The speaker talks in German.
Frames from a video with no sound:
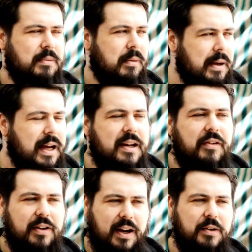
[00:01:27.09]
Aber man kann
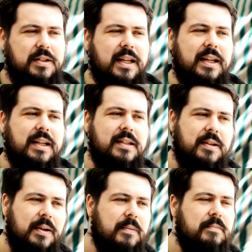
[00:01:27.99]
davon ausgehen,
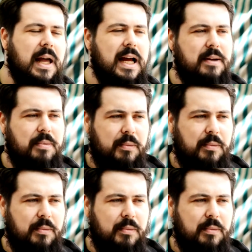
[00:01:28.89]
dass alle